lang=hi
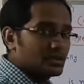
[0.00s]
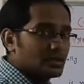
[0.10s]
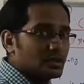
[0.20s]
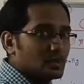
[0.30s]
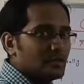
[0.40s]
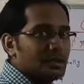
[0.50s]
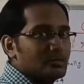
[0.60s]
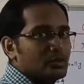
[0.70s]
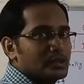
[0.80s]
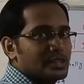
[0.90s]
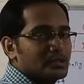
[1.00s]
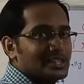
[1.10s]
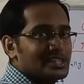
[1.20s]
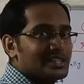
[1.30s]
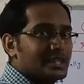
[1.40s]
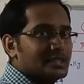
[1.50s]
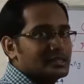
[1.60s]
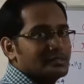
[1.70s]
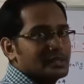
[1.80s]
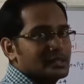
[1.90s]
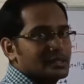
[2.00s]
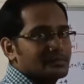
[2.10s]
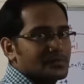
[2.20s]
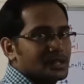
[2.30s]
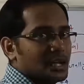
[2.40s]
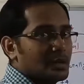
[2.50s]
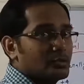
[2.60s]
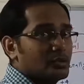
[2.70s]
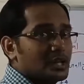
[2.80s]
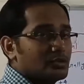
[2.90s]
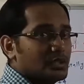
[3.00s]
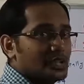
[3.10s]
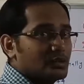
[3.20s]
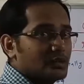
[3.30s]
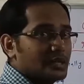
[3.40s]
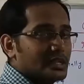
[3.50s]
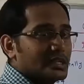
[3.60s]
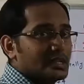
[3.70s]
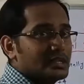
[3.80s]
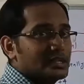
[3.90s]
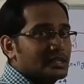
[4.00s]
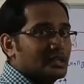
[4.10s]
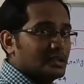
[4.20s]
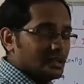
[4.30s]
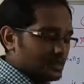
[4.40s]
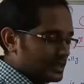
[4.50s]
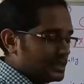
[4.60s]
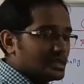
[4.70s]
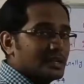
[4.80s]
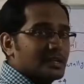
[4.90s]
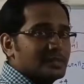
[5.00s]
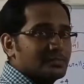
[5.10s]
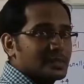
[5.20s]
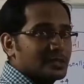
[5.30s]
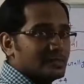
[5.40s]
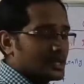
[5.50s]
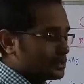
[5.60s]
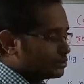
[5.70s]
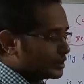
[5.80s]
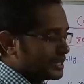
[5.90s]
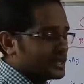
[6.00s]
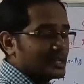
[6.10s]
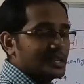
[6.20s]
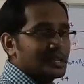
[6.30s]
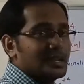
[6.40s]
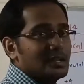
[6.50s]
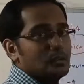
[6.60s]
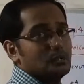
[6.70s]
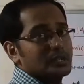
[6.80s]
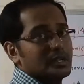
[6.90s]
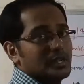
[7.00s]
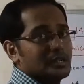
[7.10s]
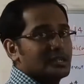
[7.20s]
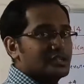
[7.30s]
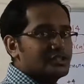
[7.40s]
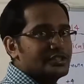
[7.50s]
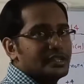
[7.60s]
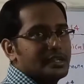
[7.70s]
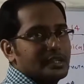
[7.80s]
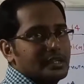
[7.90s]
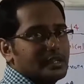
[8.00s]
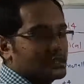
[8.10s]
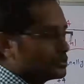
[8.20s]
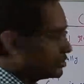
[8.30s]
क्योंकि कोवलेंट बोन क्या होते हैं शेयरिंग से बनते हैं आपको ना तो इलेक्ट्रॉन देना है ना लेना है मतलब ना तो गेन करना है ना लूज करना है शेयरिंग करनी है तो